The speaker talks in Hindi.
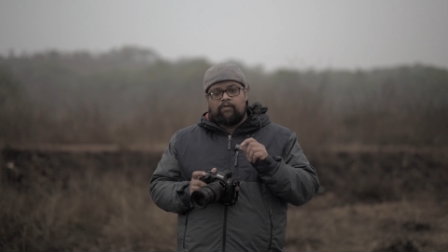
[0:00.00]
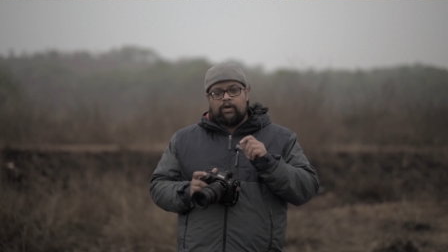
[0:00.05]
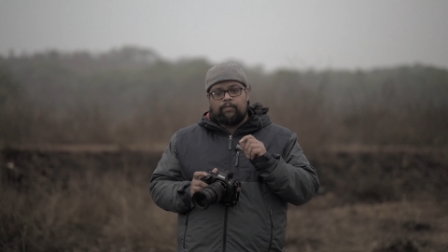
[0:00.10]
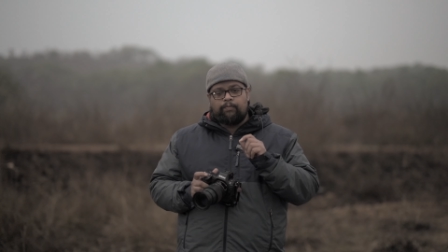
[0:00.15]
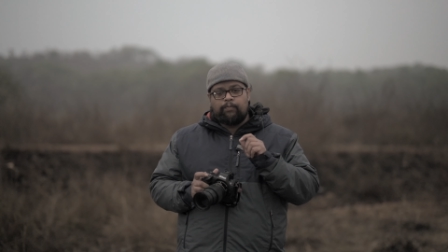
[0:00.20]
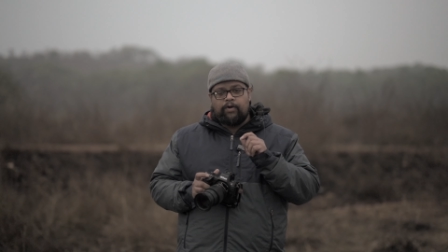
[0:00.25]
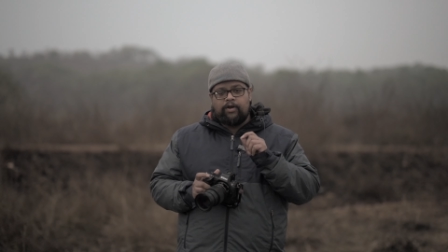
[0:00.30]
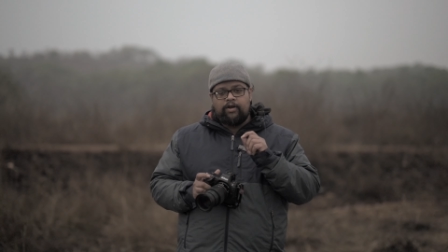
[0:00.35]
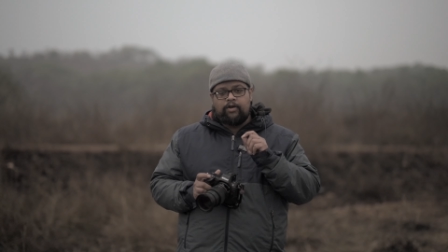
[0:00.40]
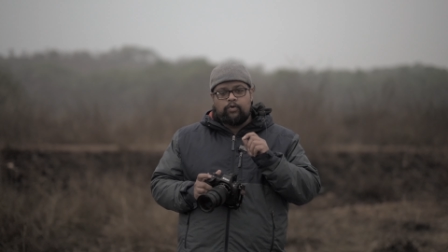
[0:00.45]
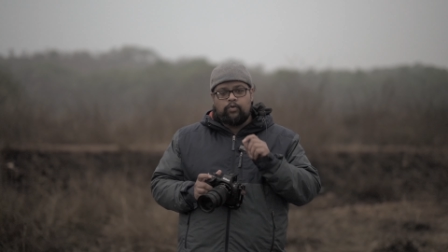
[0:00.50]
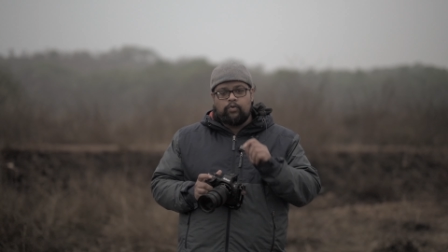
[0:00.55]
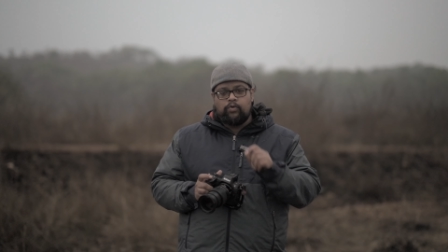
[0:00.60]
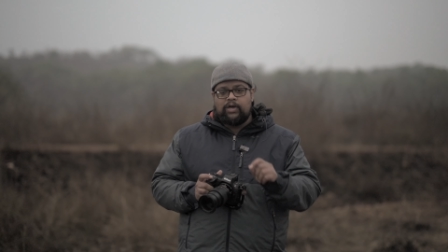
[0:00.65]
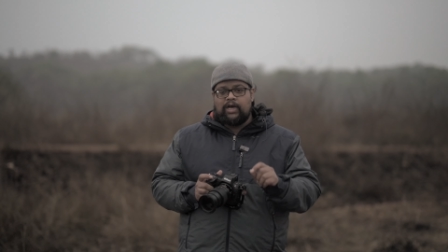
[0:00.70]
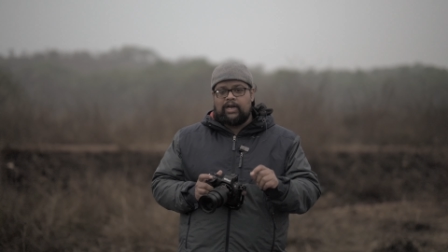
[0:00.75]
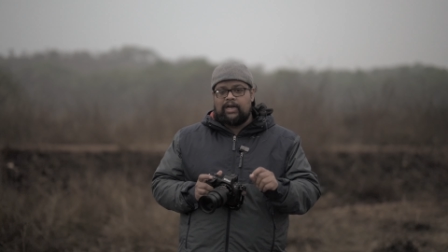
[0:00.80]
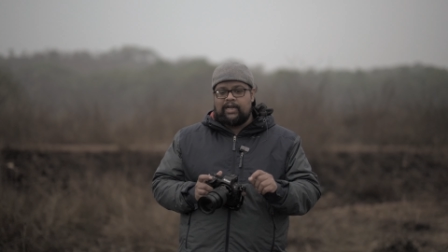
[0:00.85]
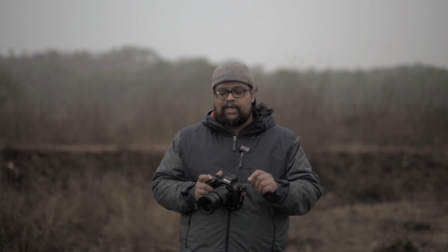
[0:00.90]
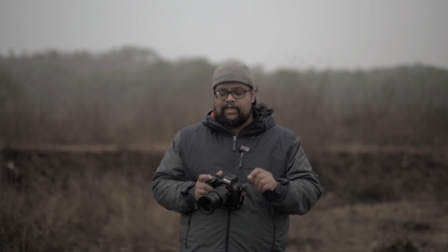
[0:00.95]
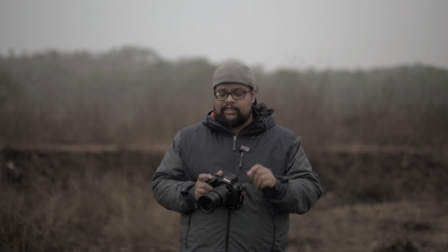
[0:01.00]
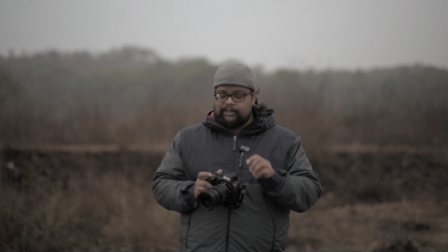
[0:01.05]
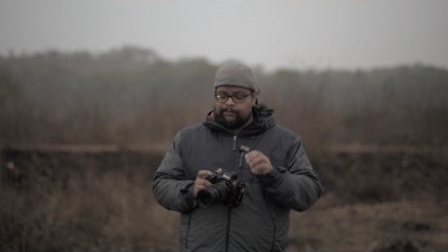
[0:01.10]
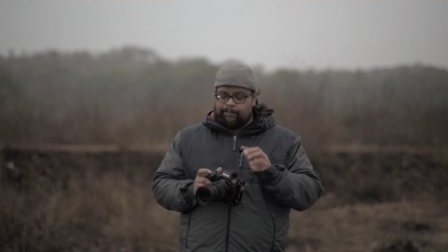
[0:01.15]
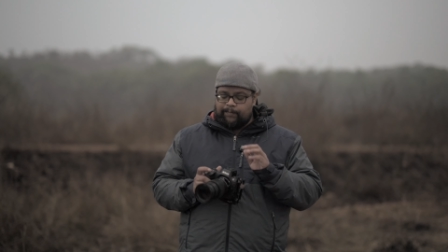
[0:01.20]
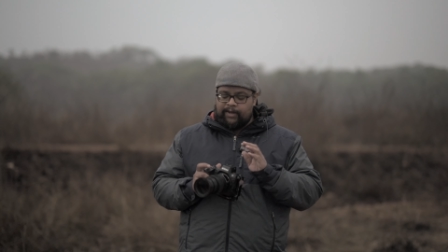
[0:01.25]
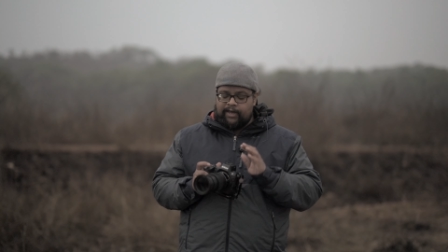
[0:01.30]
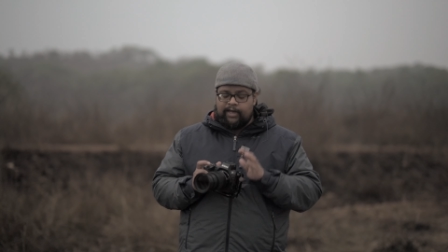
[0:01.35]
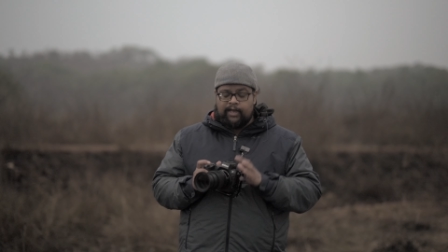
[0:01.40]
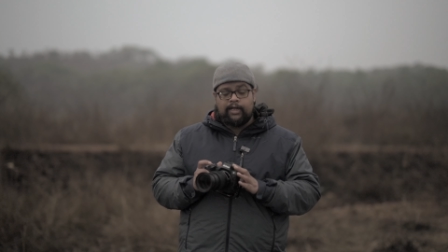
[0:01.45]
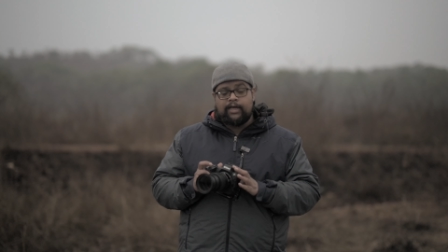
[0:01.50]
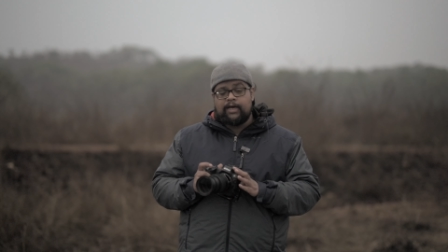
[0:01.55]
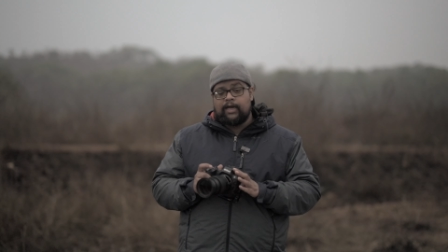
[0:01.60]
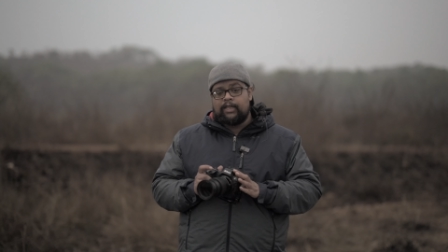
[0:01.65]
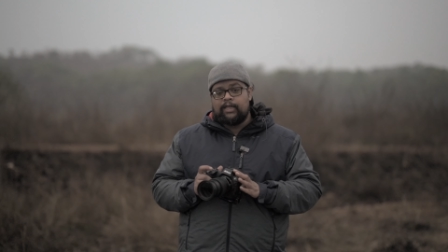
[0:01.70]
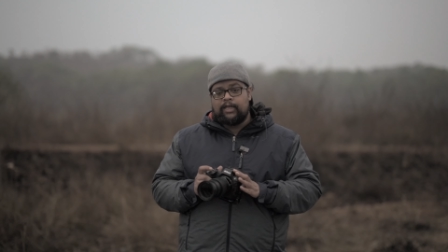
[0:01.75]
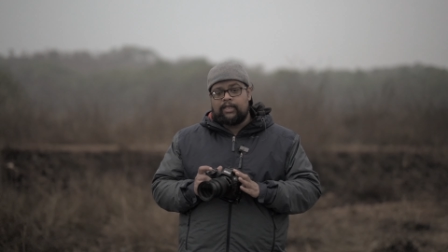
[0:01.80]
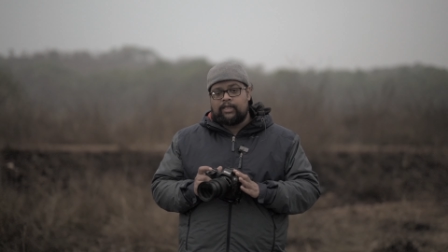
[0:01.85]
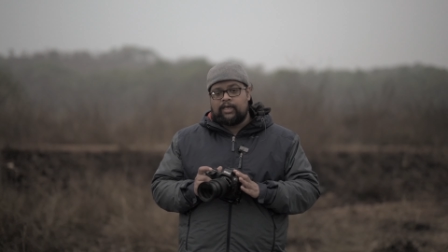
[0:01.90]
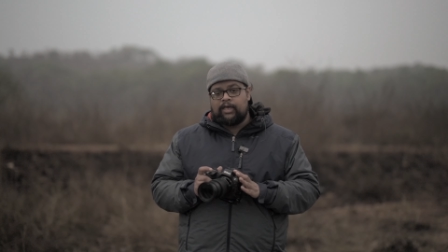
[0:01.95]
1.2 का लेंस पेयर कर
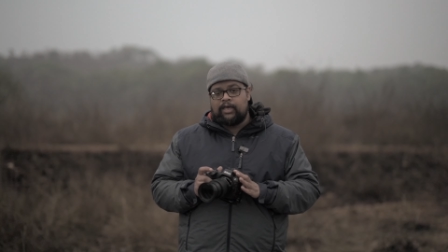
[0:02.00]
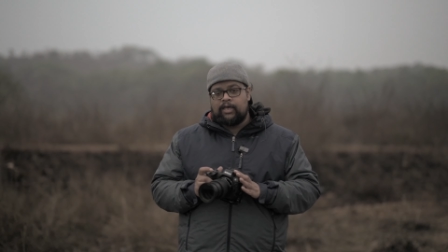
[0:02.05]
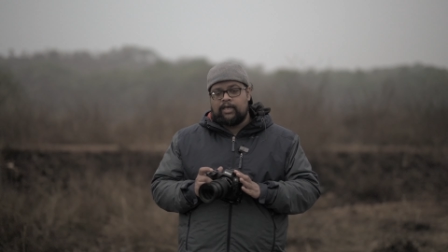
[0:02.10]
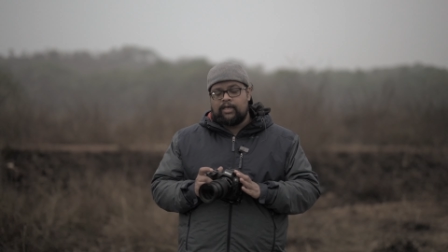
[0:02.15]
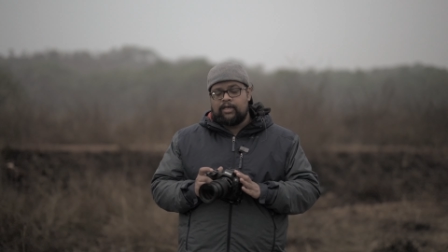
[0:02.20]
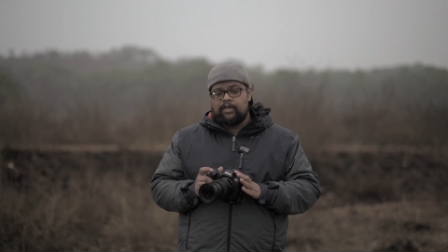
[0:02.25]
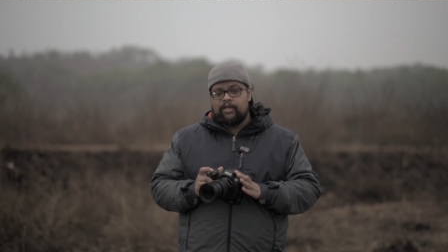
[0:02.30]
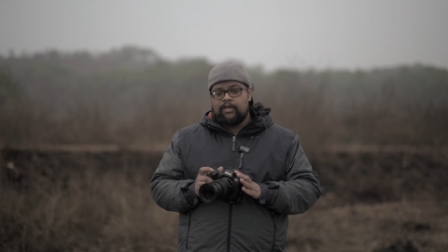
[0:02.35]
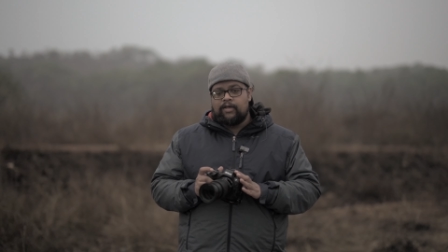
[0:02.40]
देते हैं